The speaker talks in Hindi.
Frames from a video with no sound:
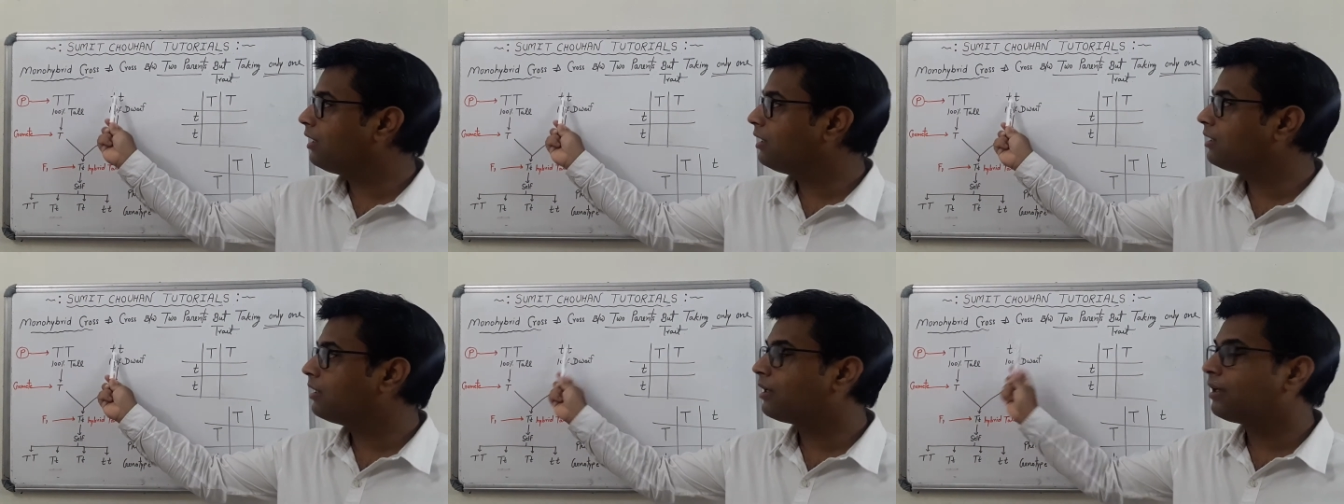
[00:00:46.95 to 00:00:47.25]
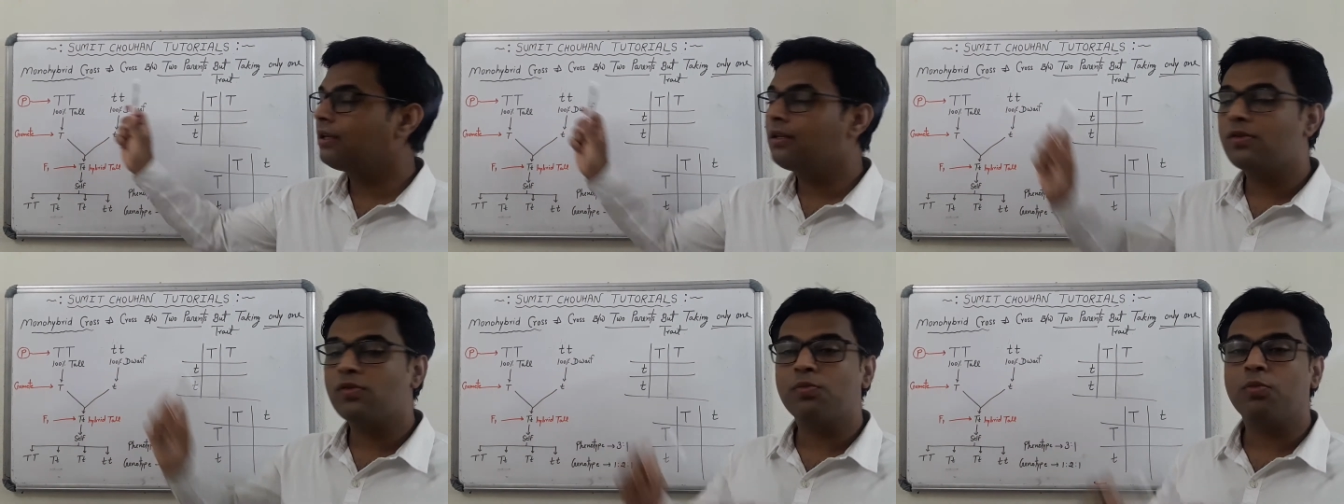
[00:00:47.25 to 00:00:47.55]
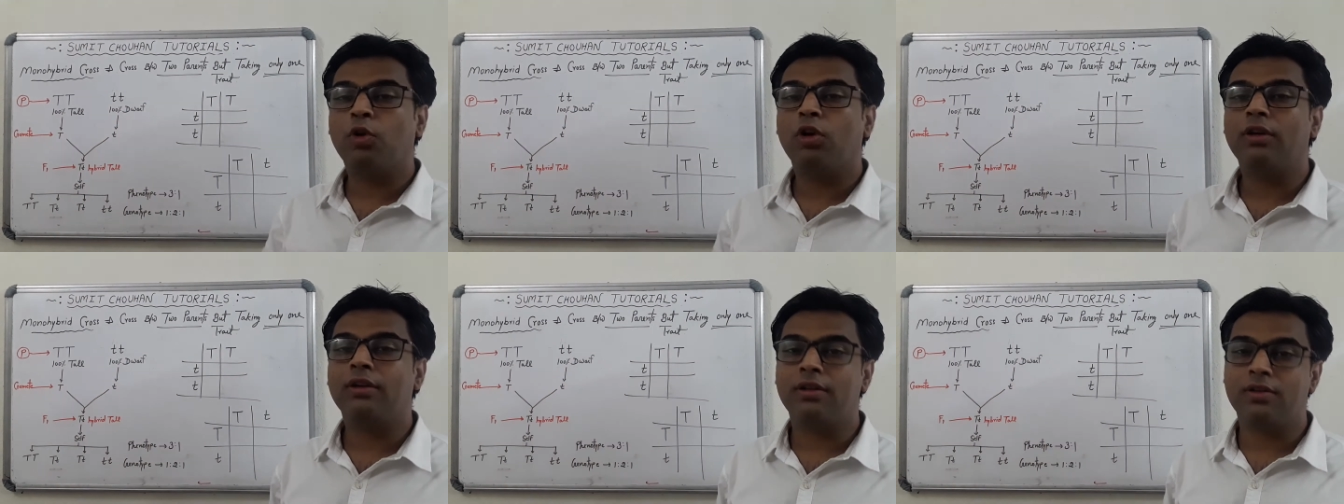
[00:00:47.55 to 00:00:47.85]
इधर है
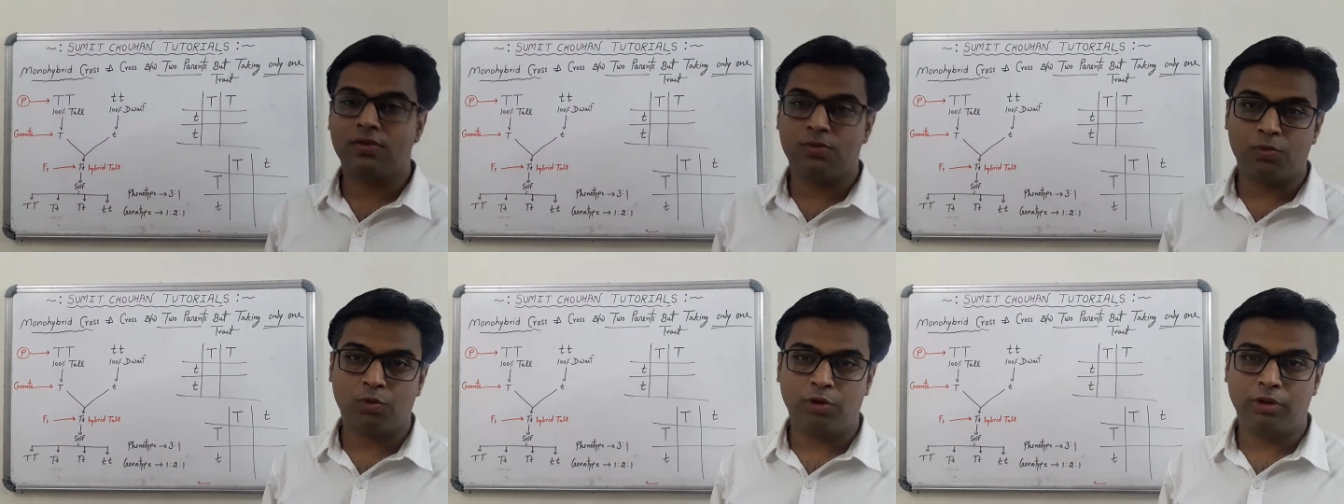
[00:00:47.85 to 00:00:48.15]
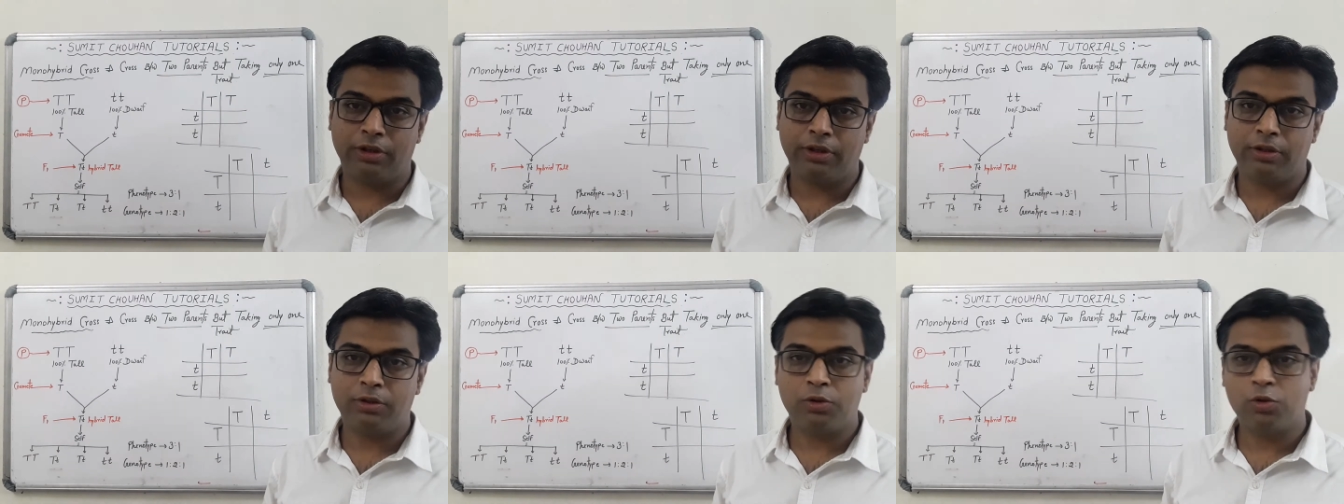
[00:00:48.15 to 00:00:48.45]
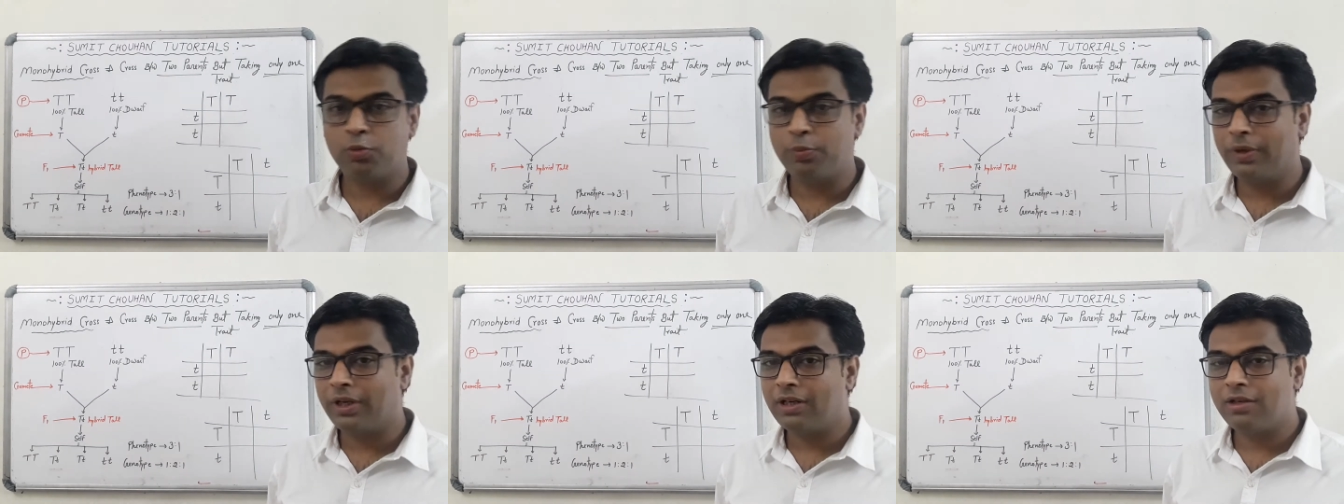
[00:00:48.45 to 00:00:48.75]
स्मॉल टी स्मॉल टी
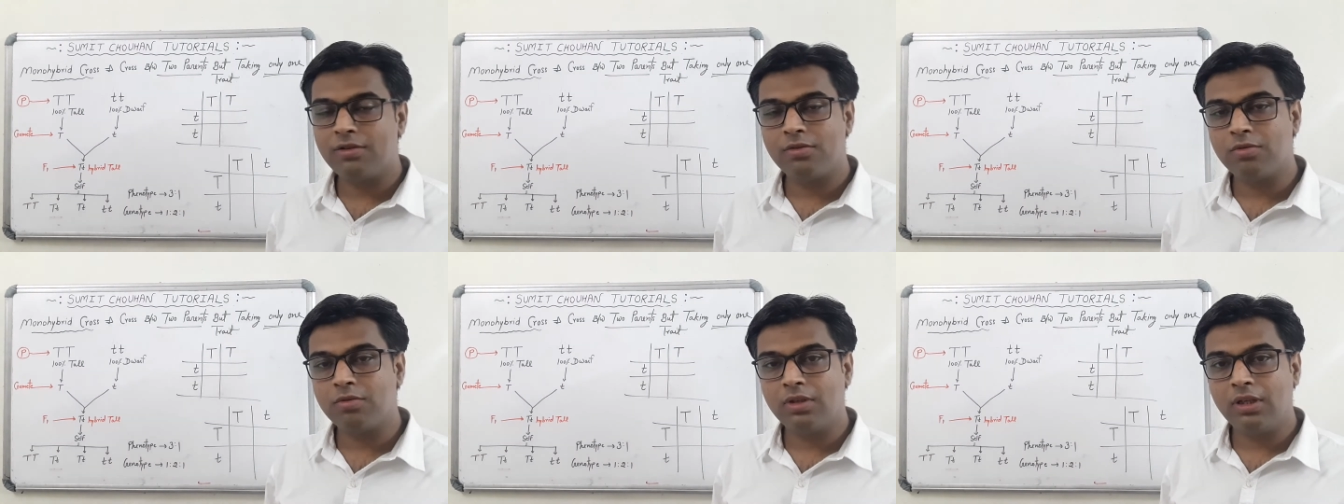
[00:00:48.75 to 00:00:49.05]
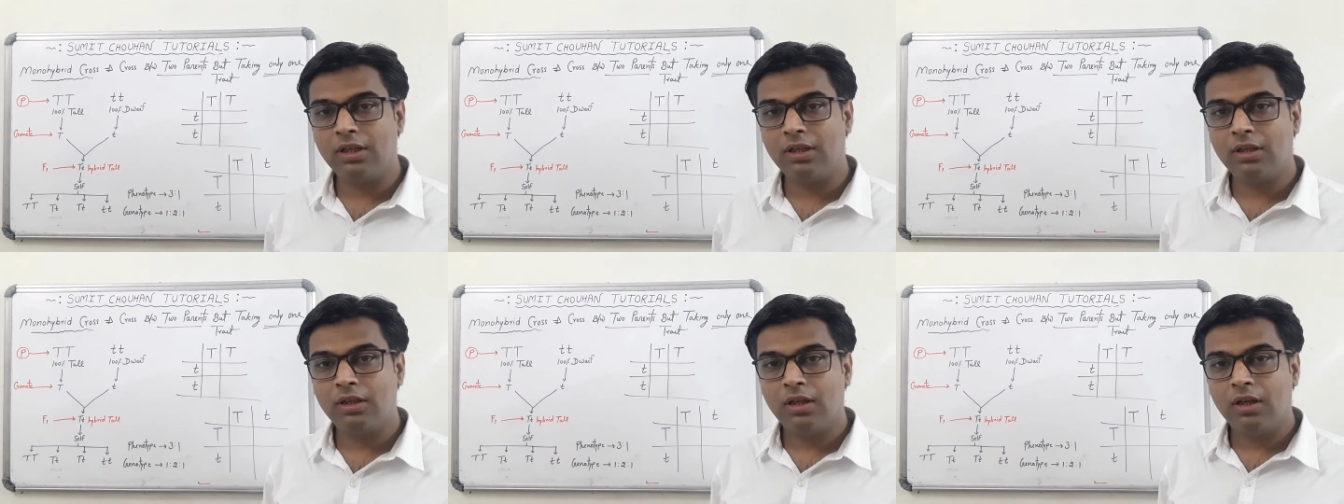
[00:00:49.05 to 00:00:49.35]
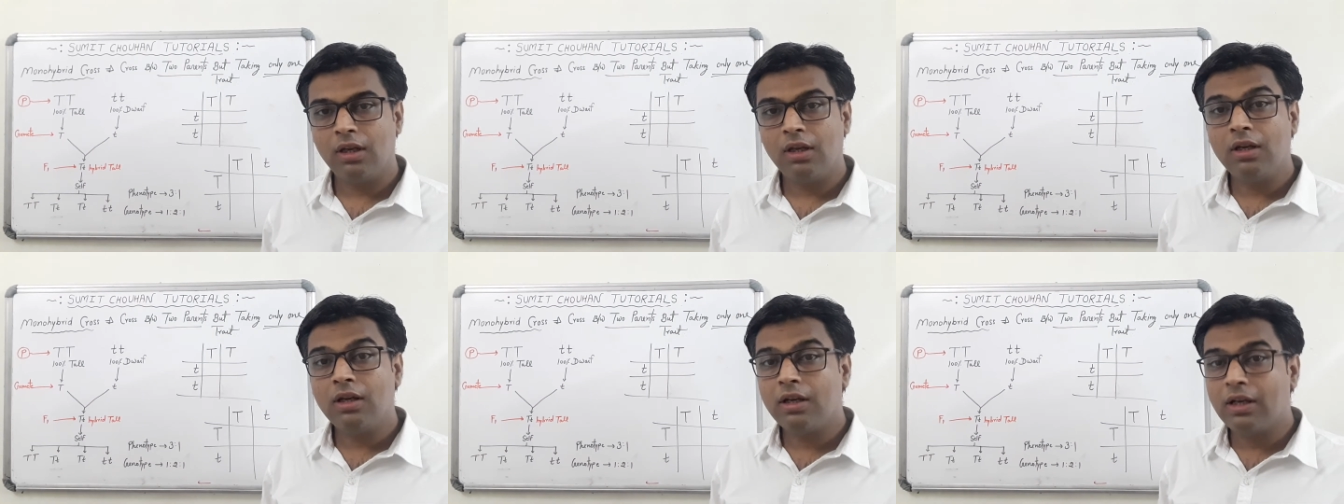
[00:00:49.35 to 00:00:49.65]
टू पेरेंट्स हो गए
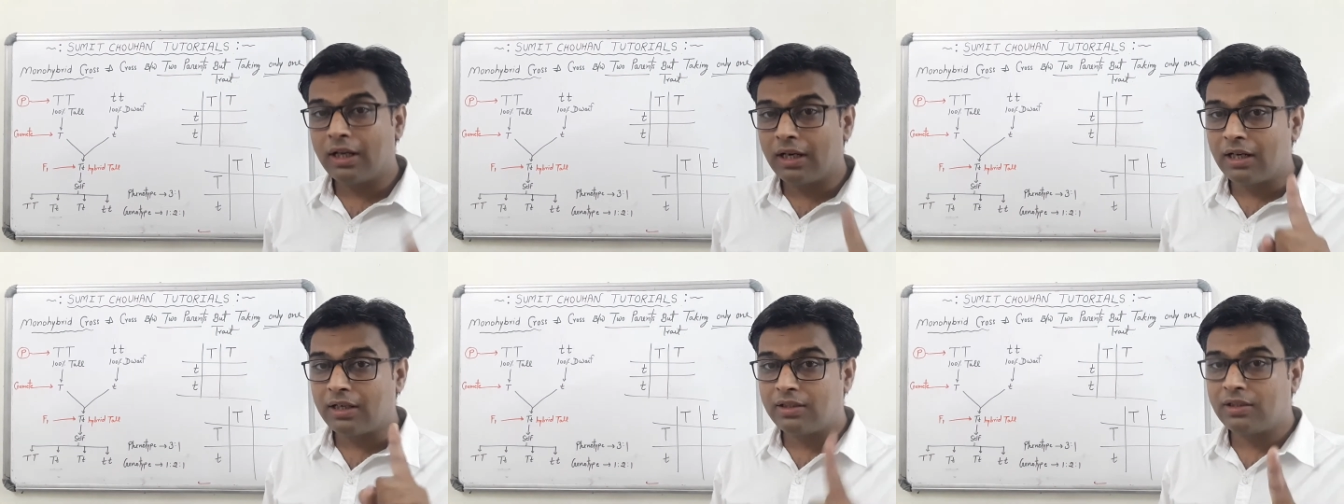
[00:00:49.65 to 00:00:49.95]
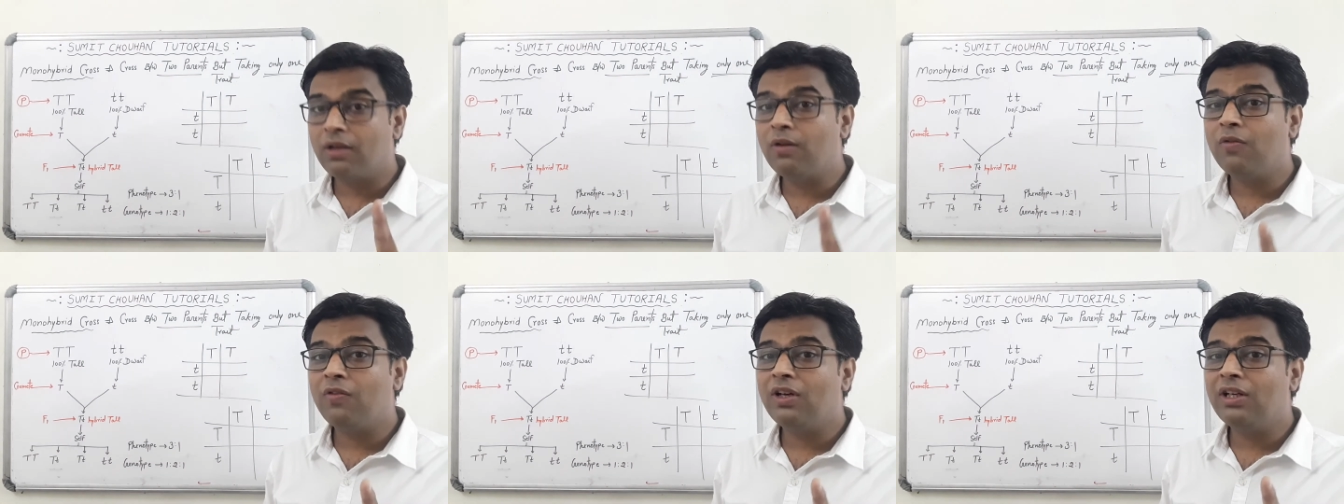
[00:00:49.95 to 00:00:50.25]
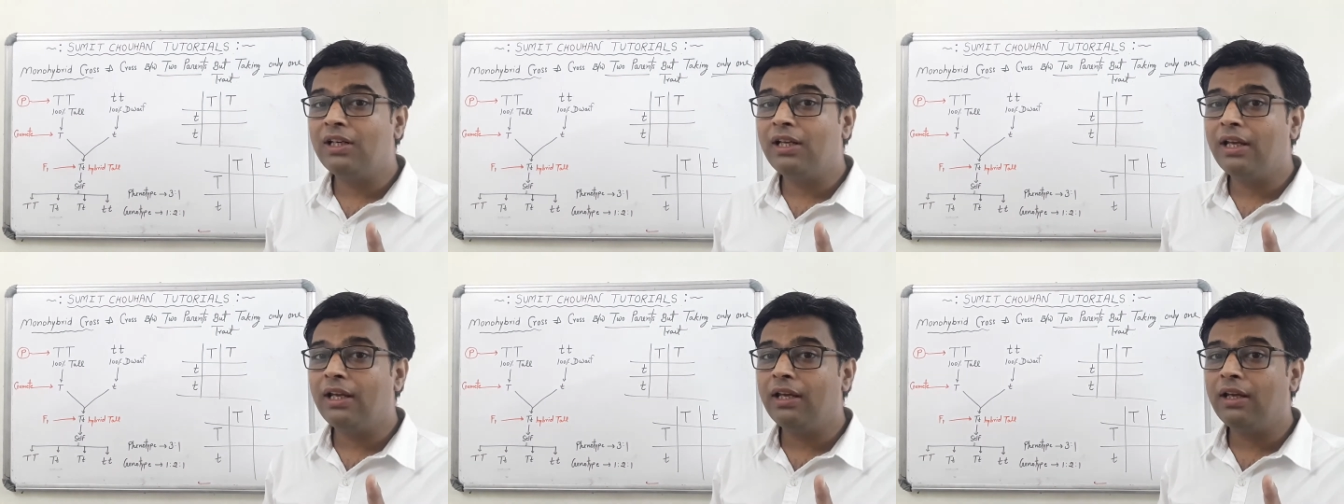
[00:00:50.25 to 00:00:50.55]
करेक्टर
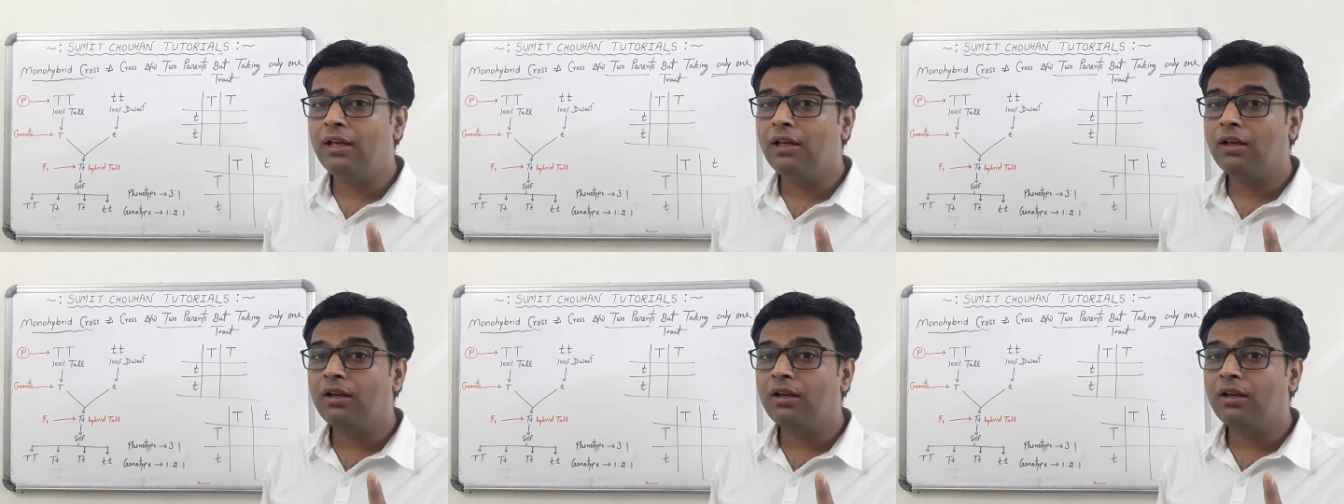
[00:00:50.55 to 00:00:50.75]
वन है